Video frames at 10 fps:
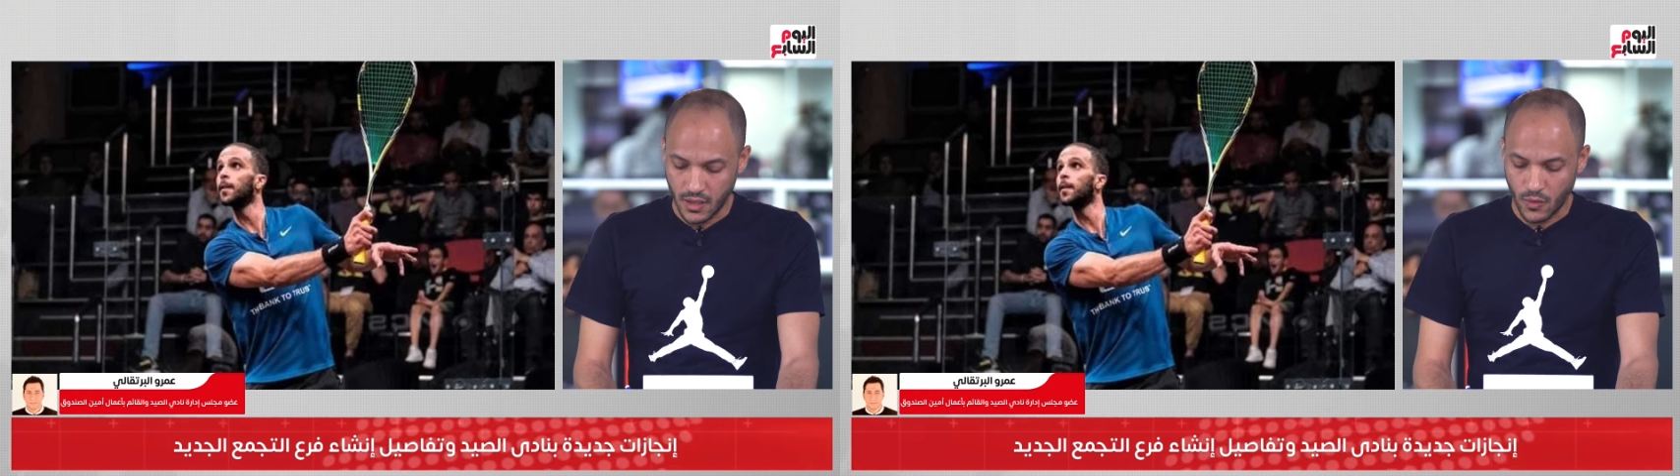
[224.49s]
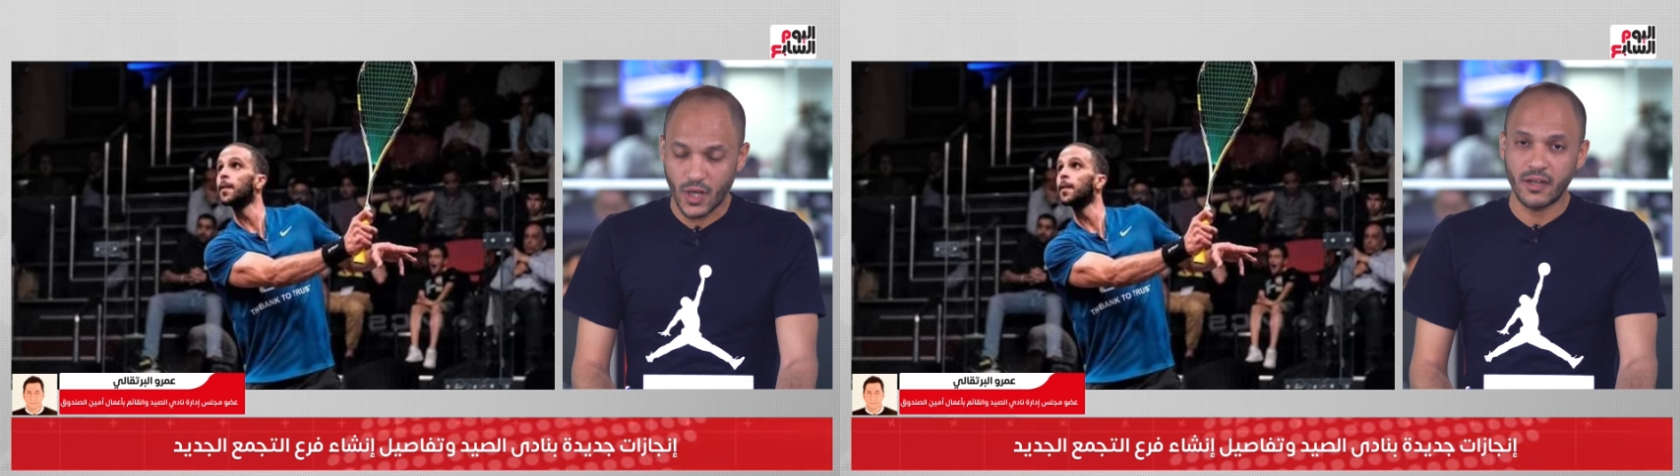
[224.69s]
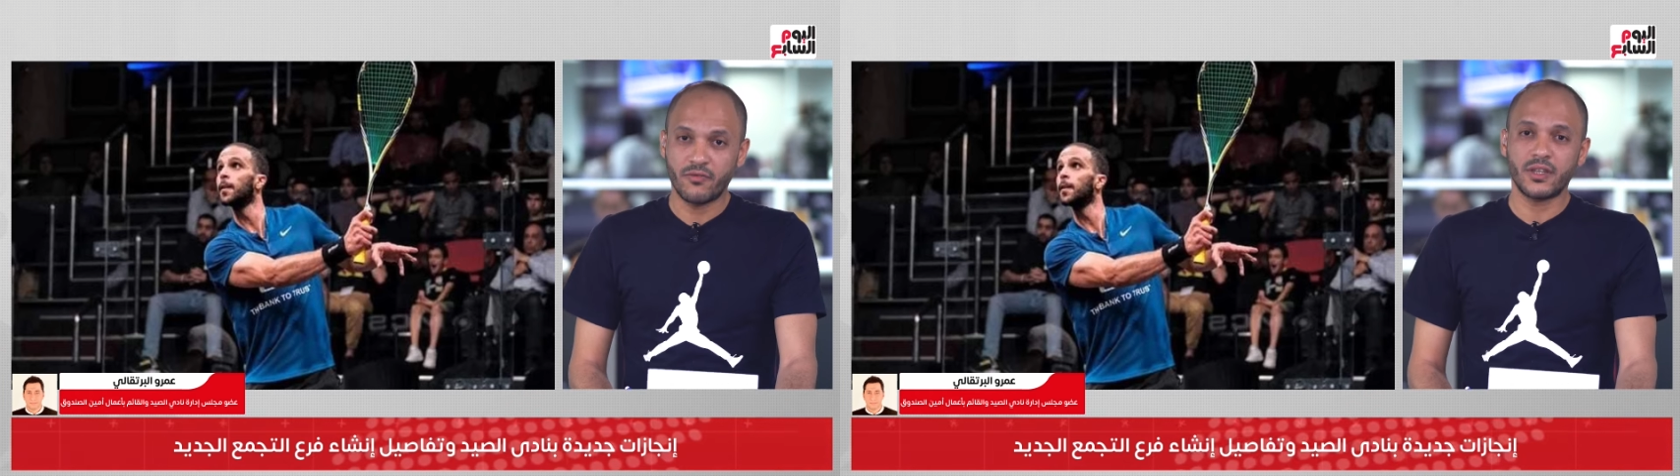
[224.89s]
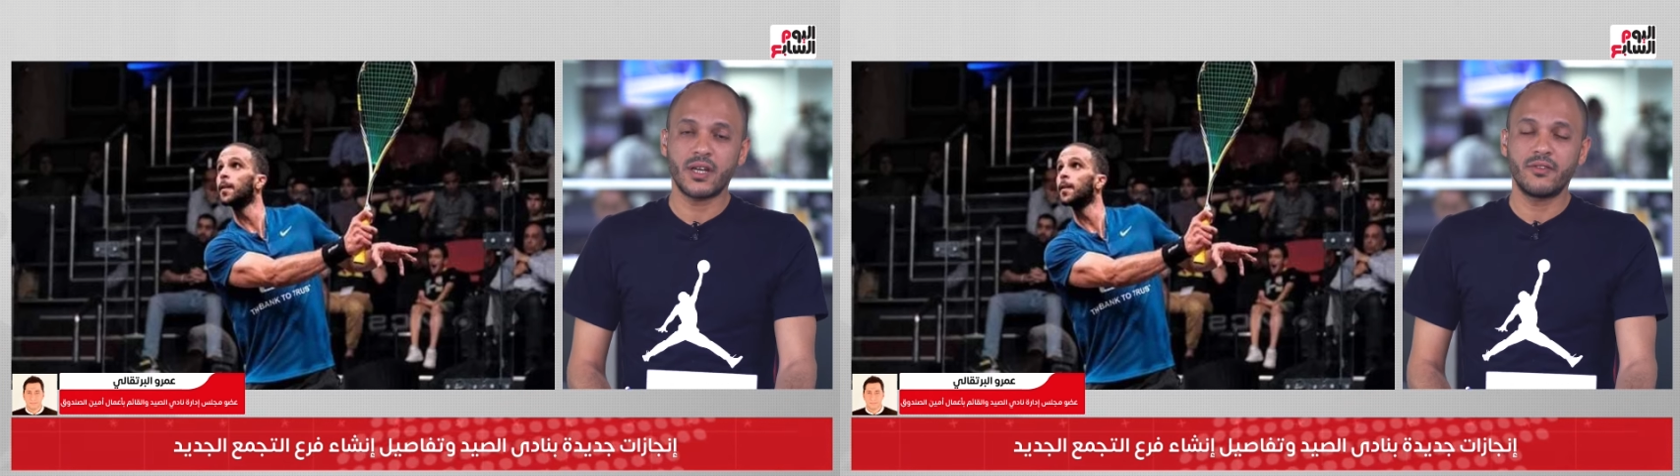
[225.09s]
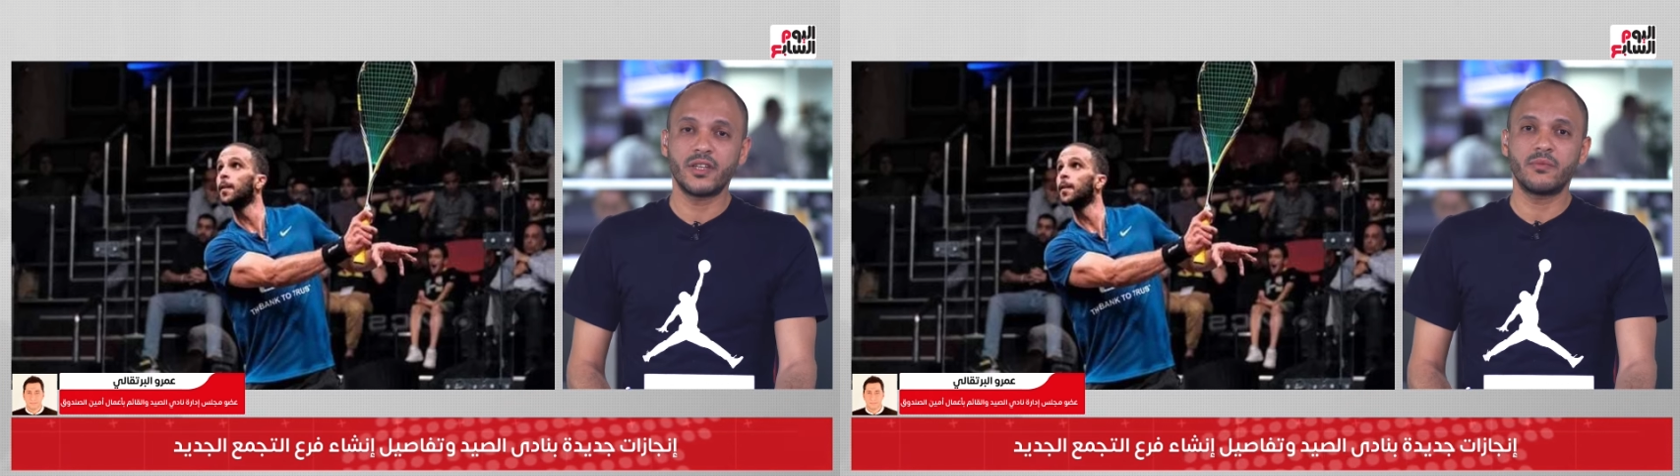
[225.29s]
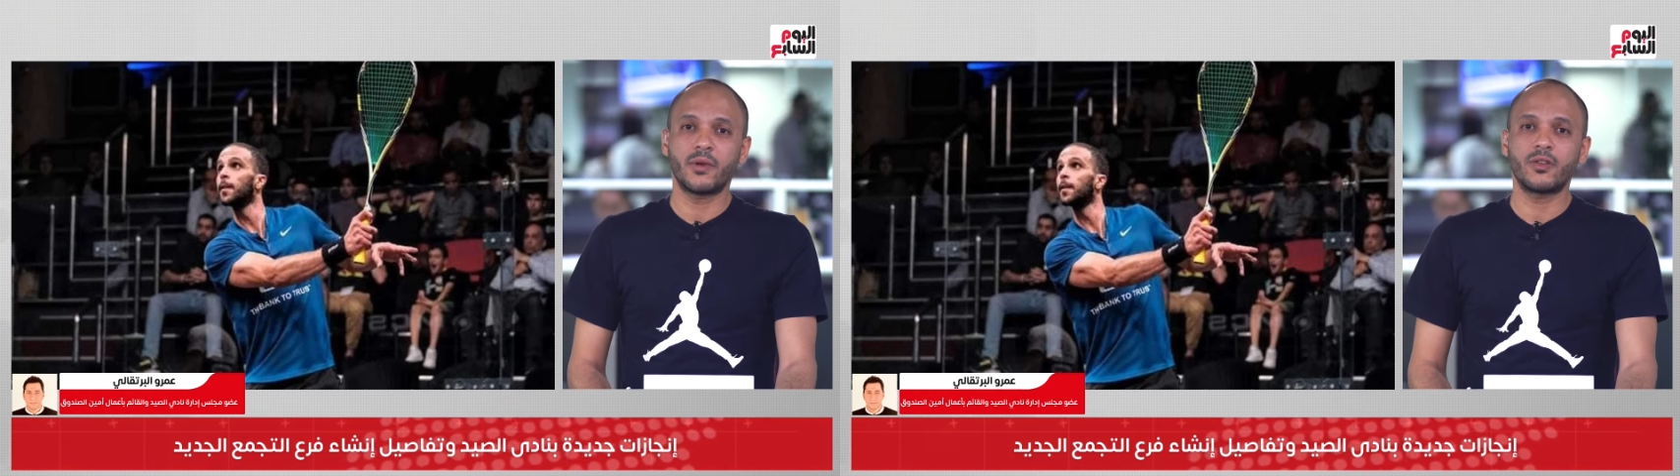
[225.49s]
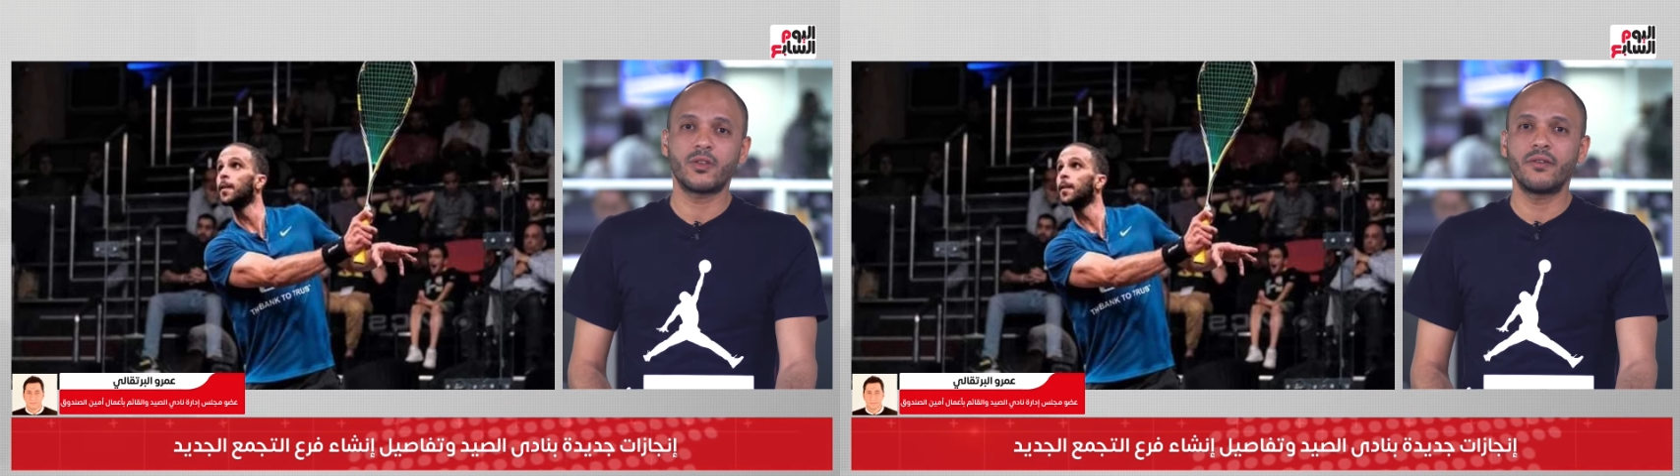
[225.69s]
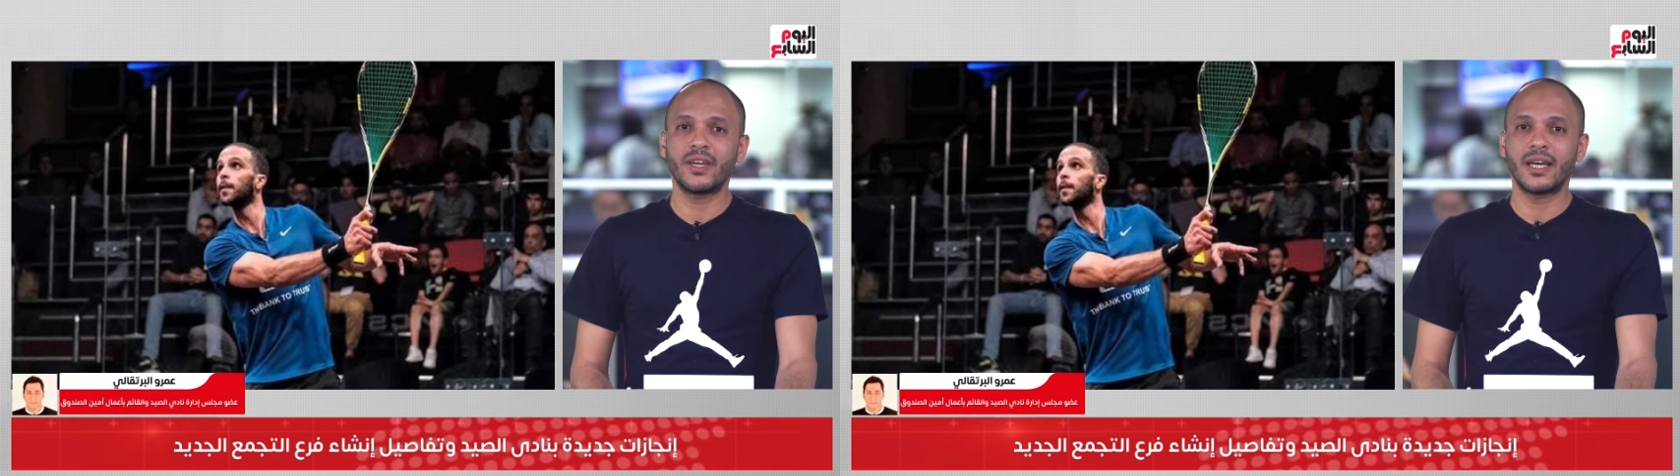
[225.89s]
وكان الفتره اللي فاتت برضه
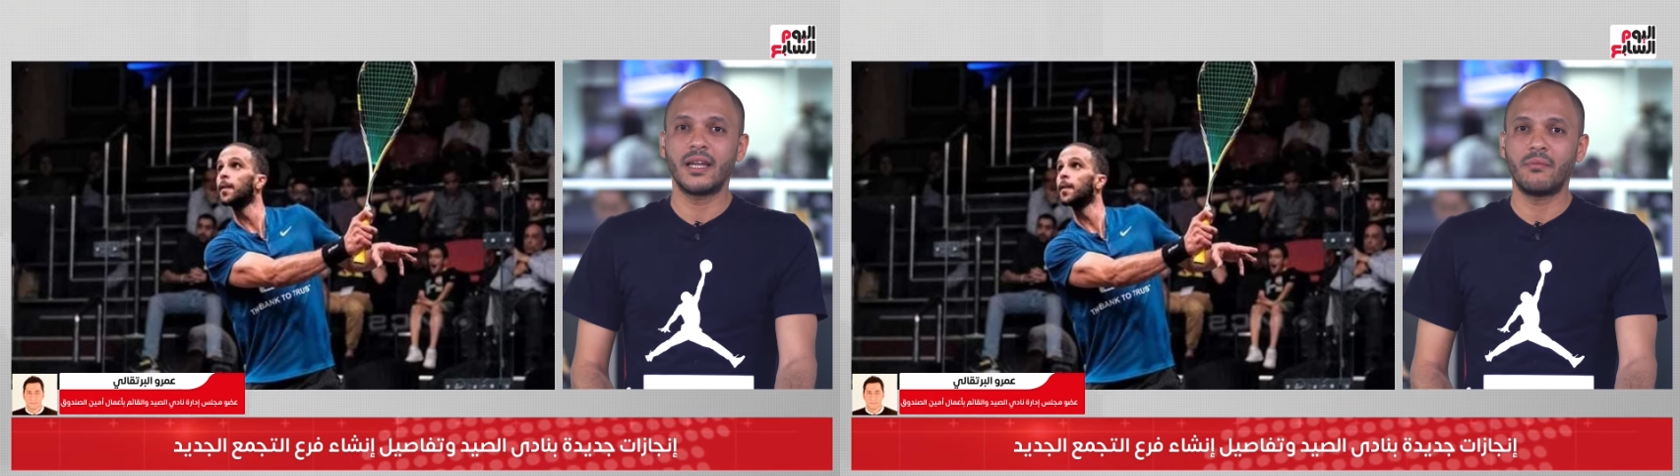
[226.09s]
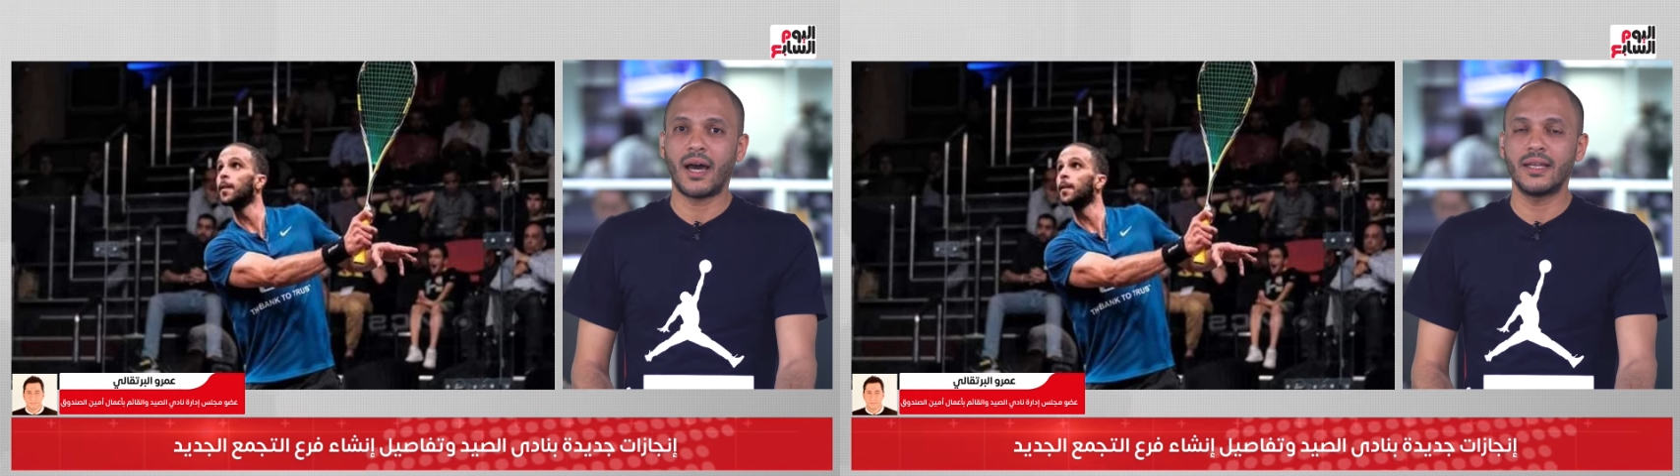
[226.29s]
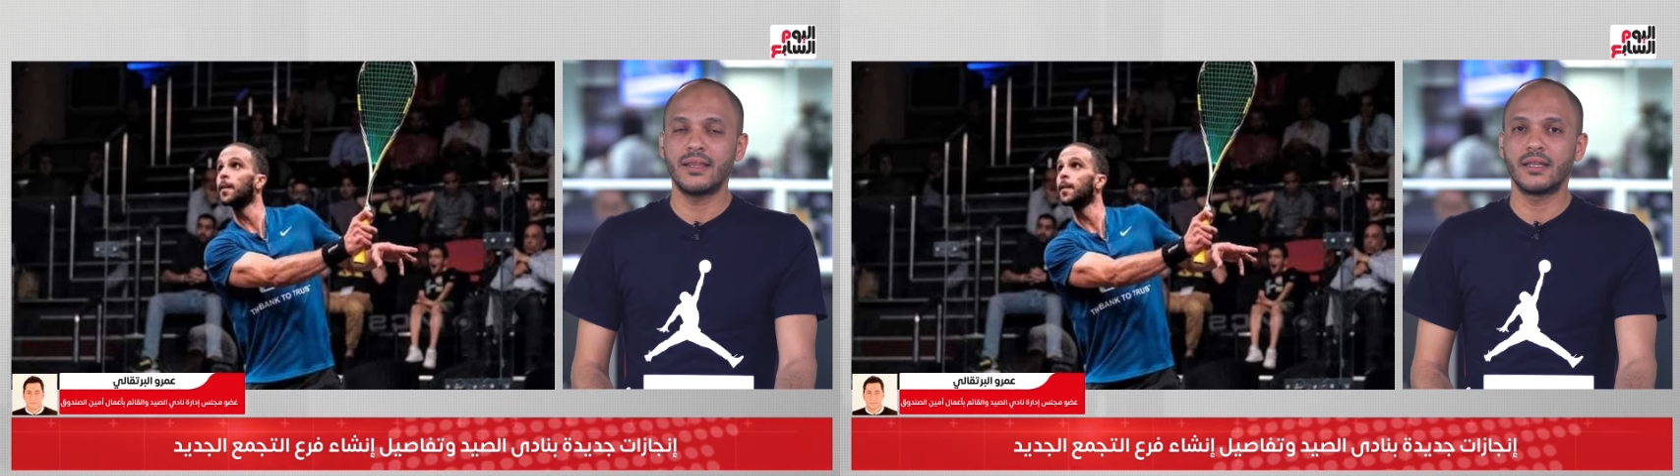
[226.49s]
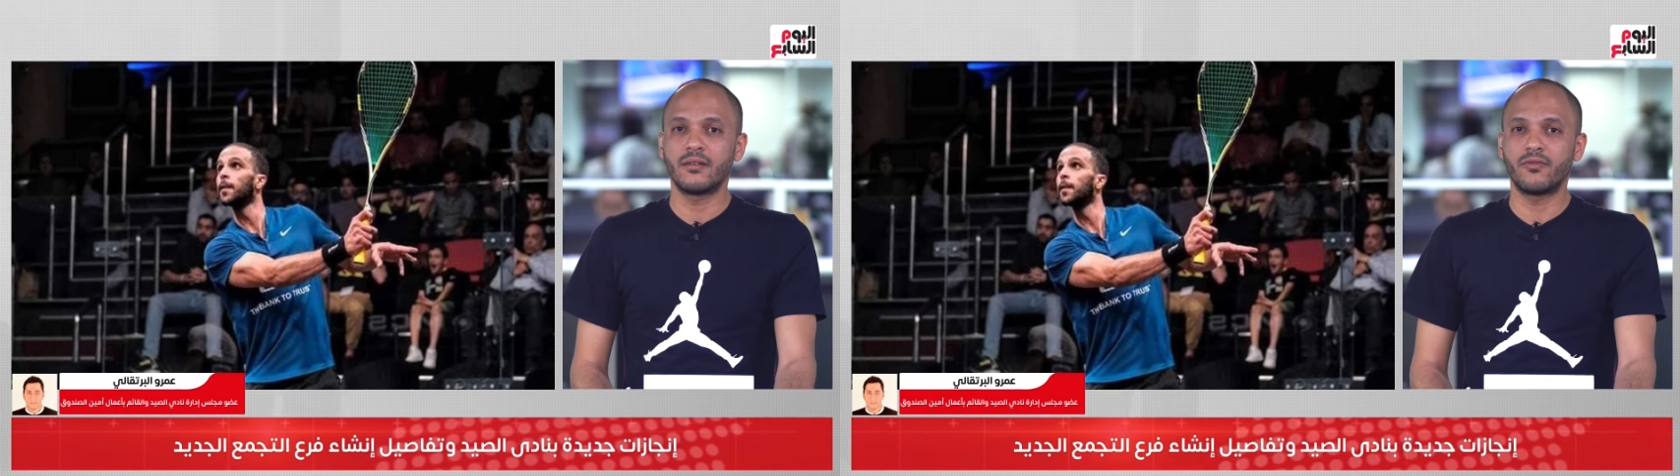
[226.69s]
كان في كلام عن